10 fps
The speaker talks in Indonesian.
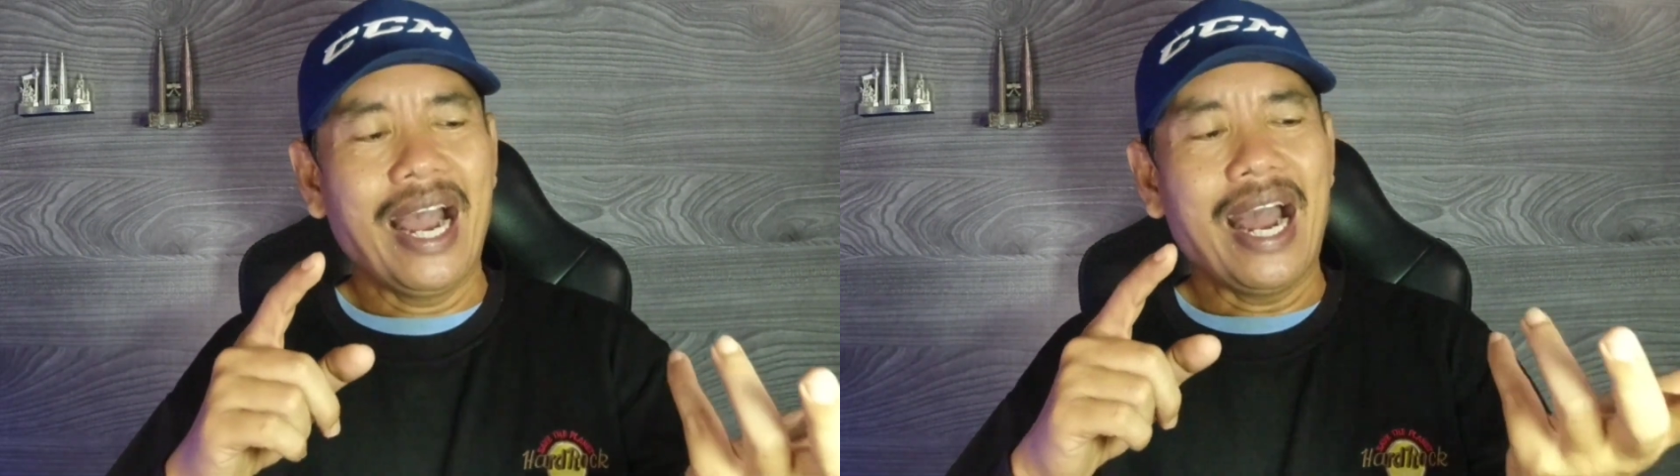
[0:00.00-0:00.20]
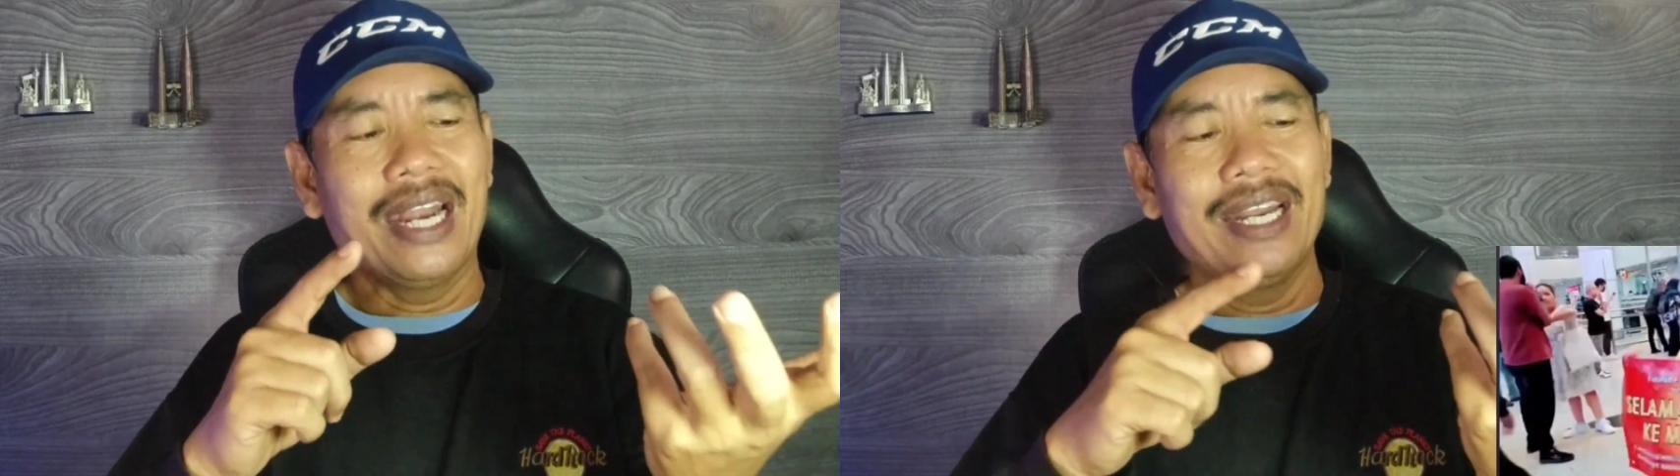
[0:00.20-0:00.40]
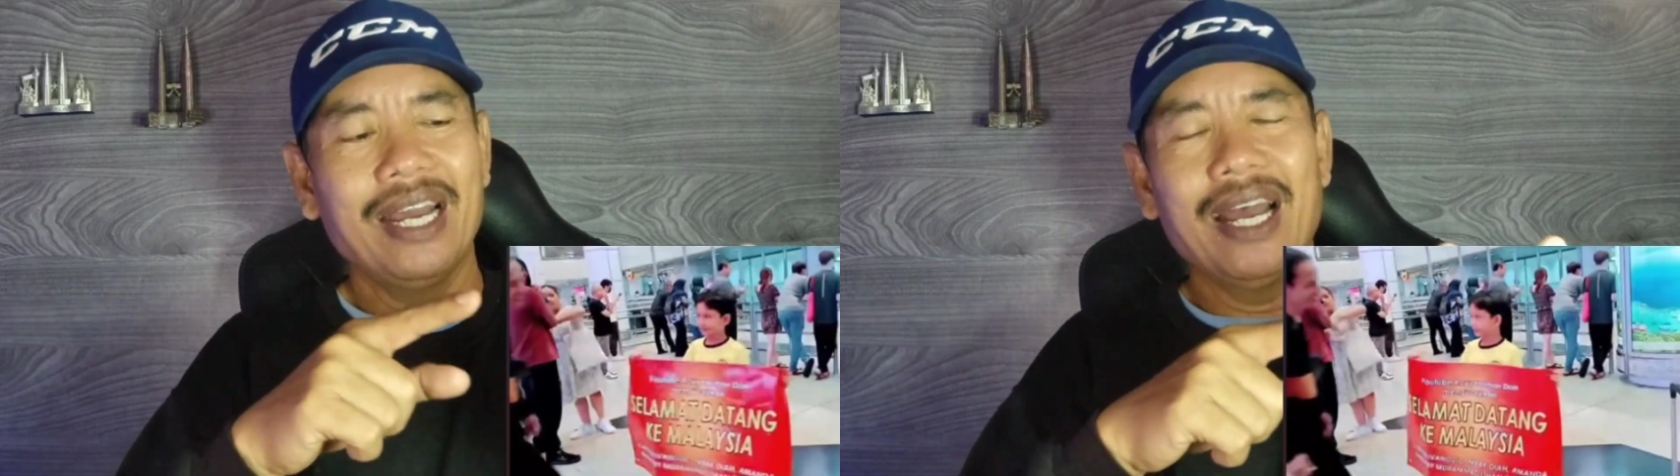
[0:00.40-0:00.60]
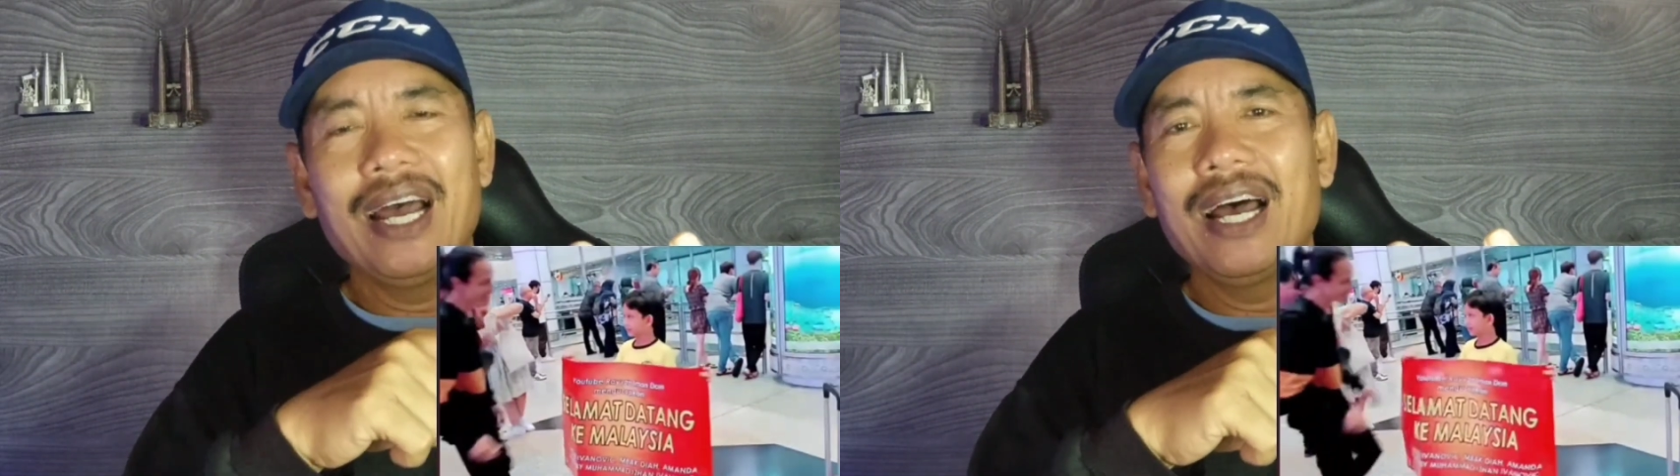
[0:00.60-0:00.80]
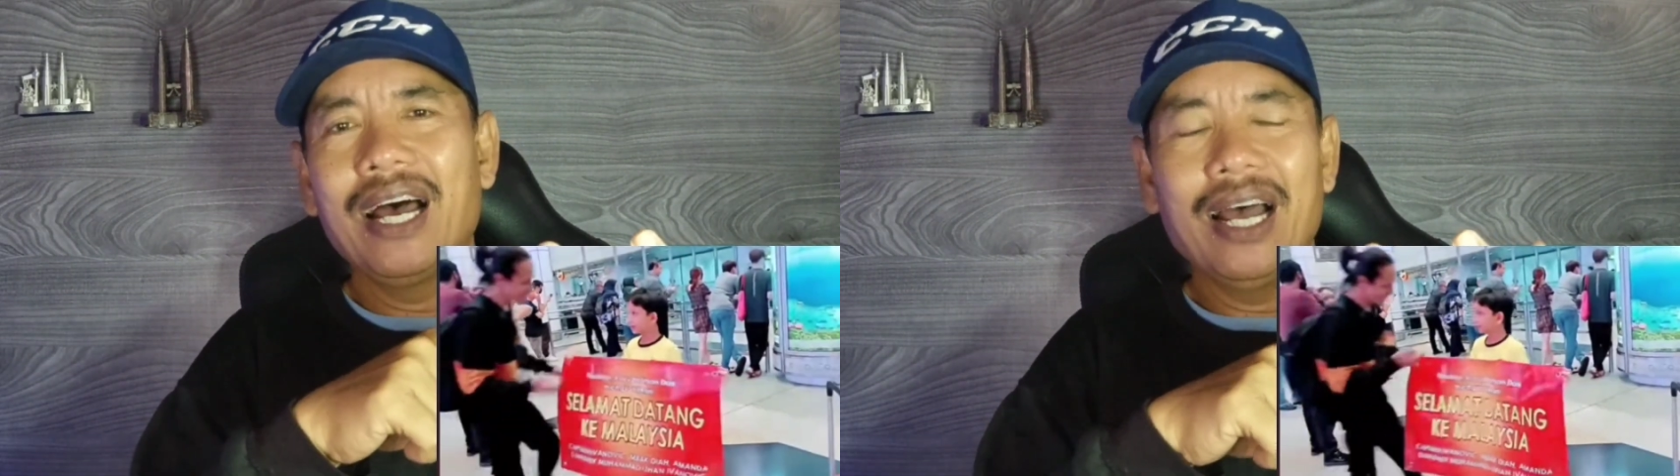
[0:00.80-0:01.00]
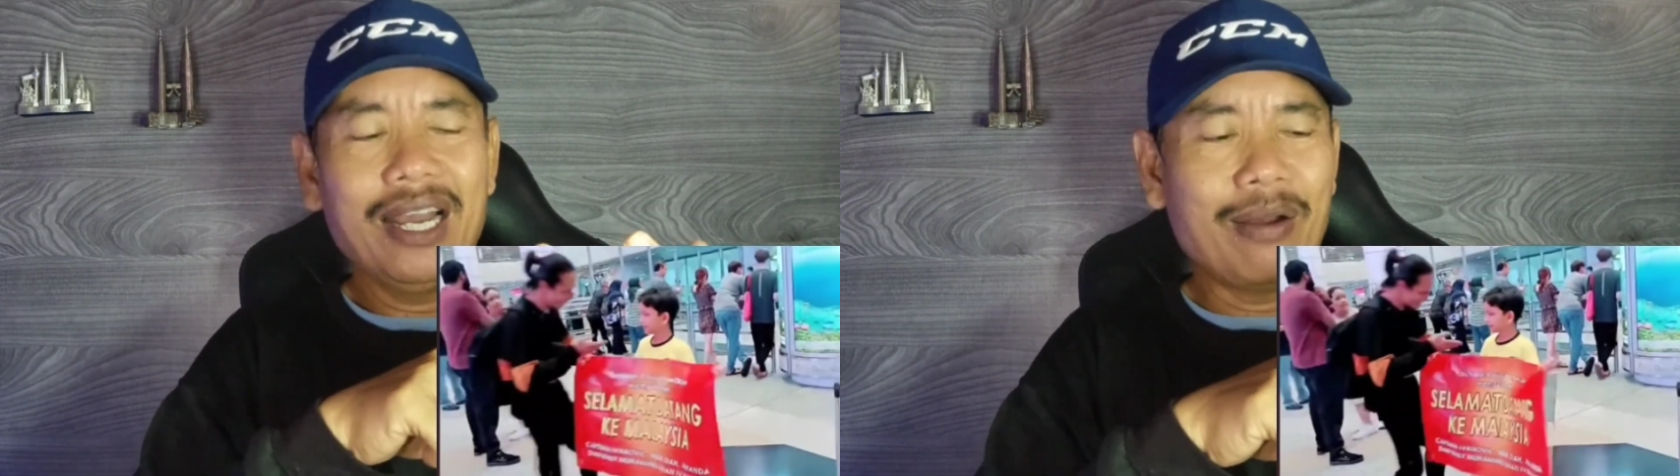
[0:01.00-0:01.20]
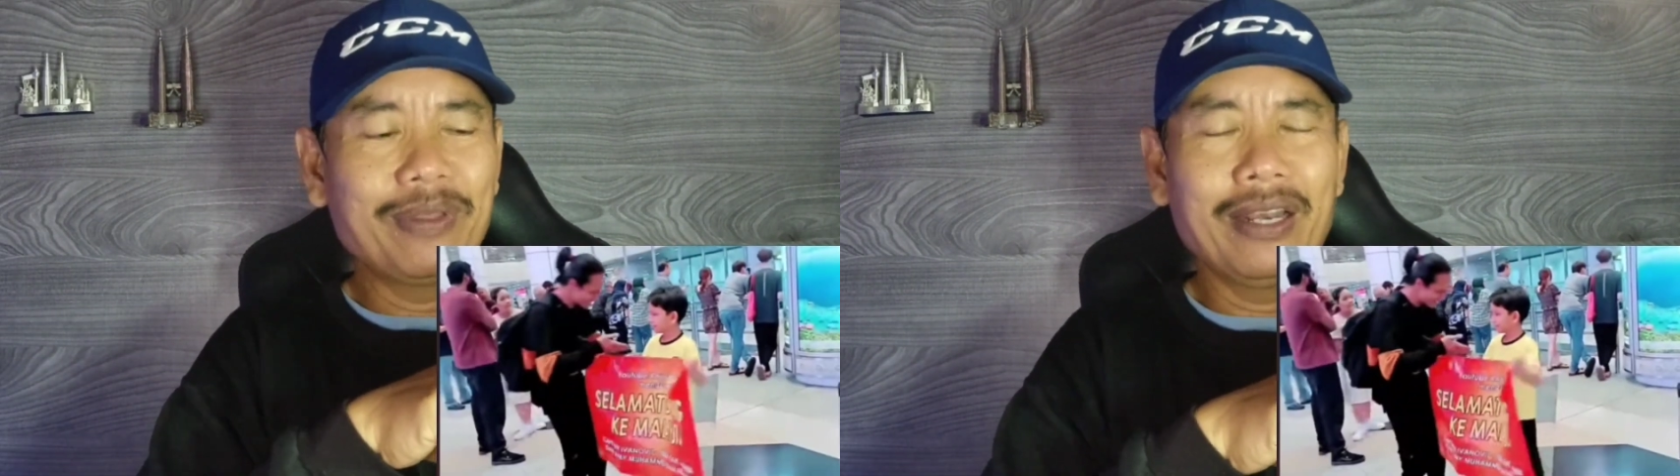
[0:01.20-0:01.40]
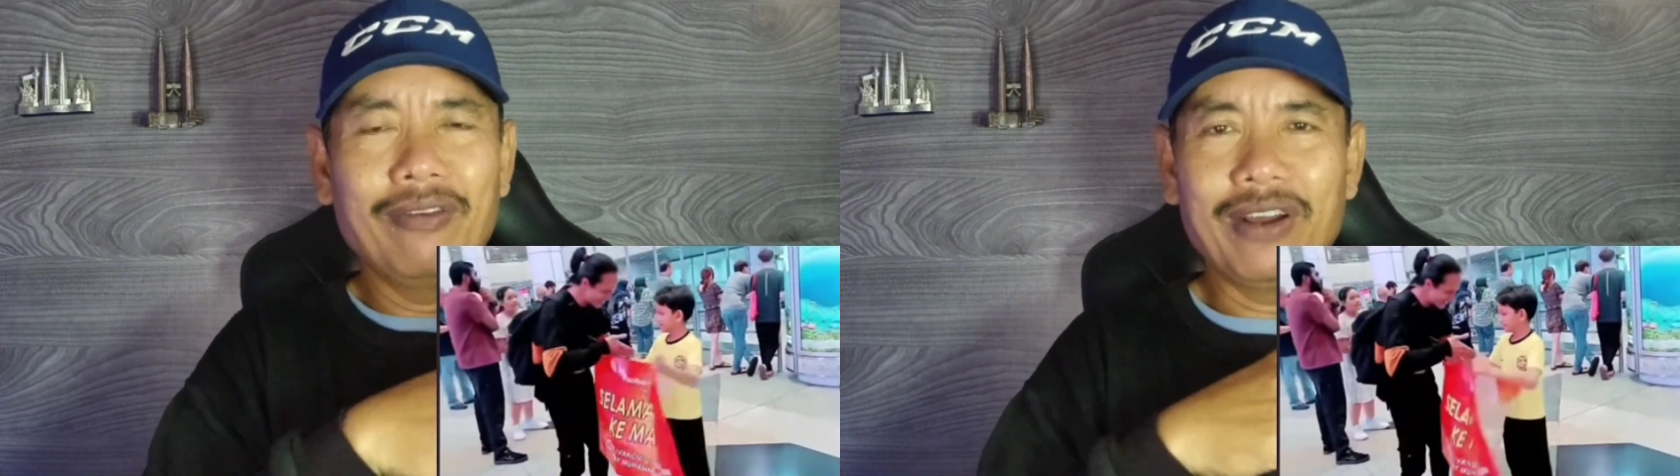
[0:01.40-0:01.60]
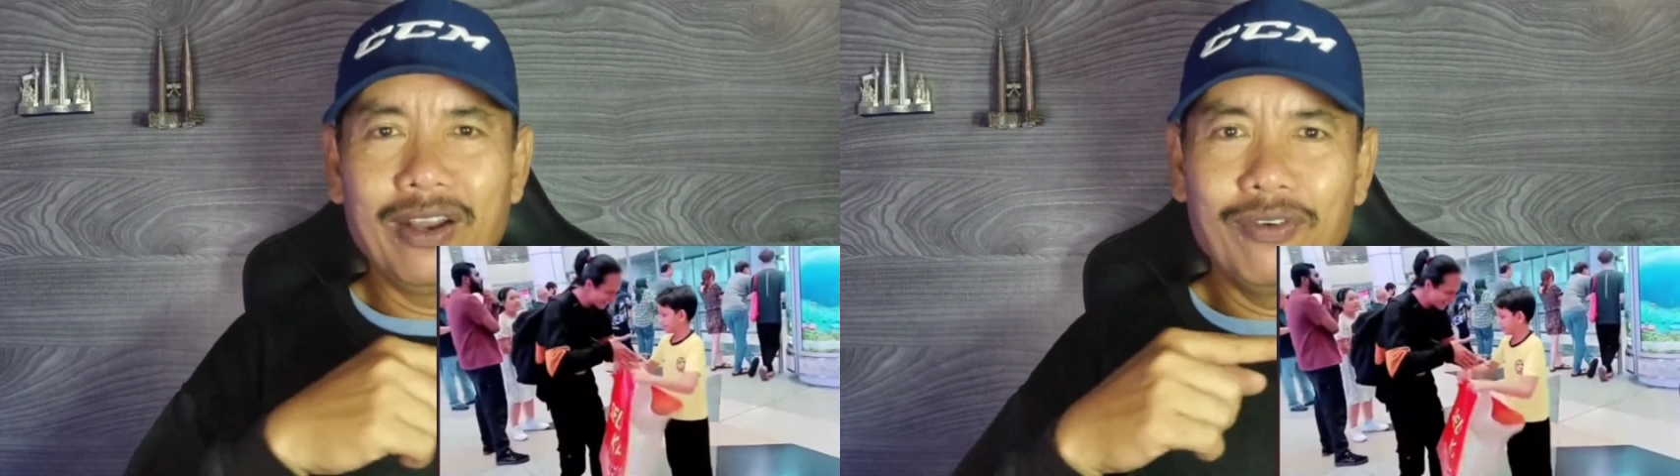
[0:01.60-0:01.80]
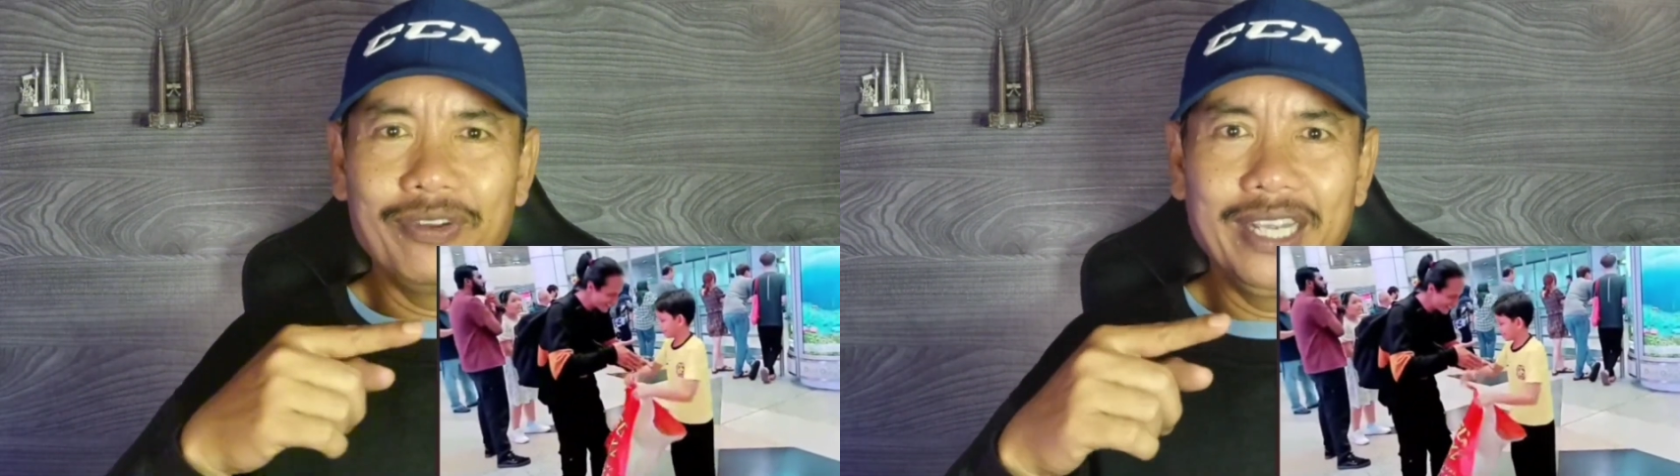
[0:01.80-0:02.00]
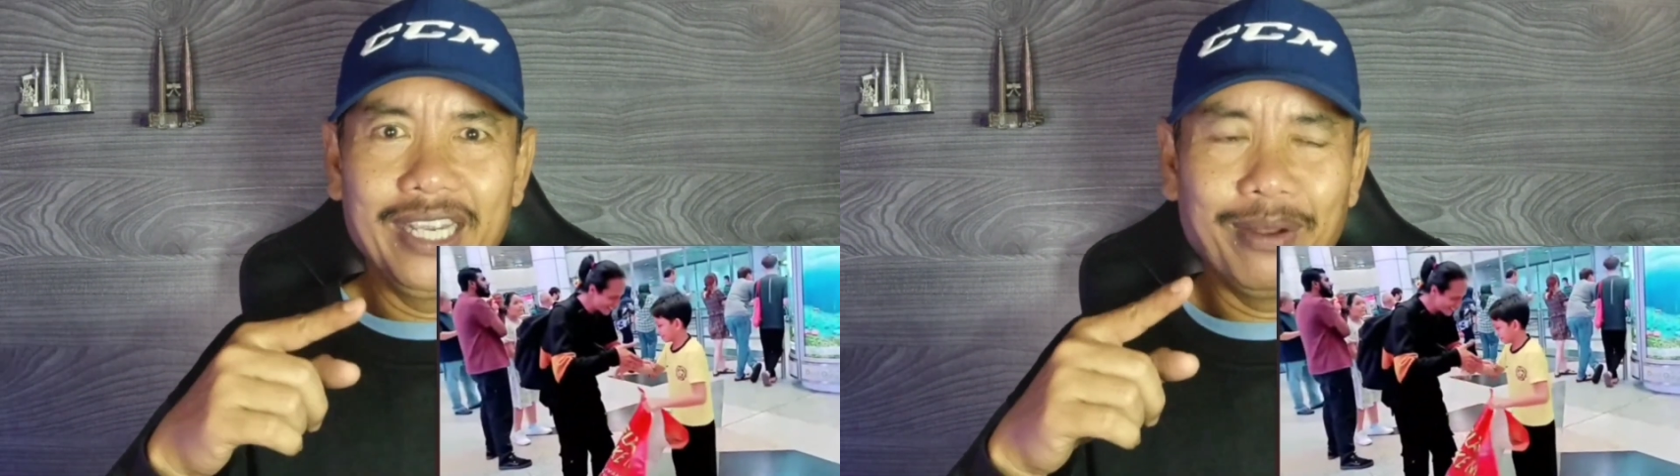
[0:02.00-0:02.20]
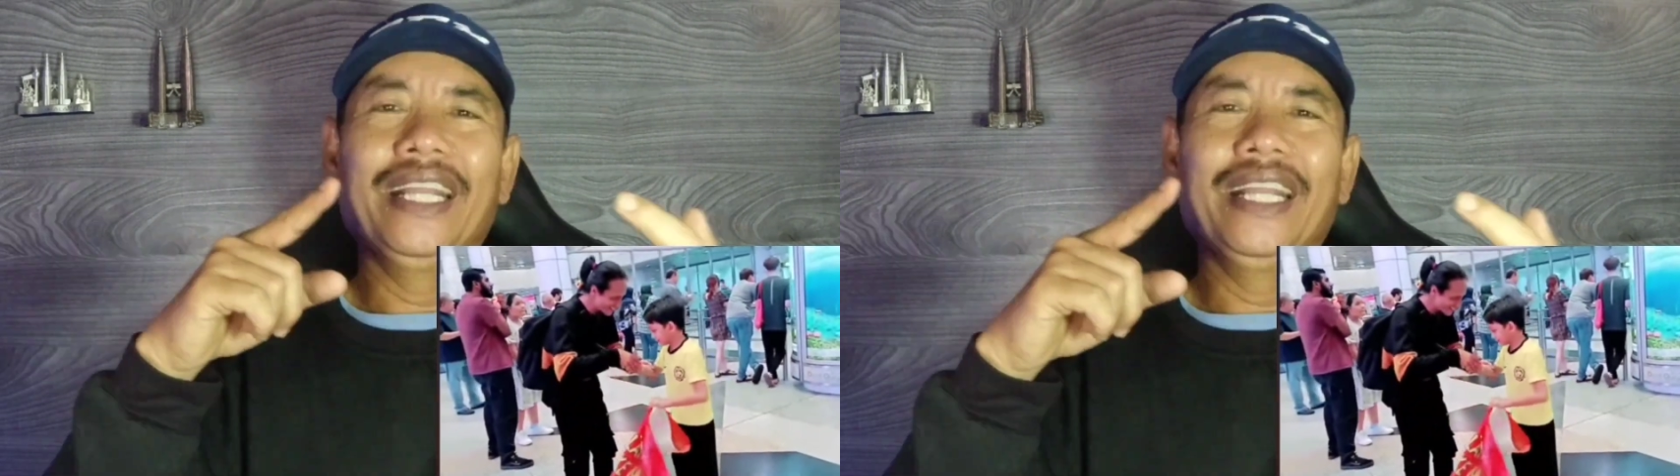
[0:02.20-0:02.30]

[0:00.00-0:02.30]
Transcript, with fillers: ada Kapten Ivanovic,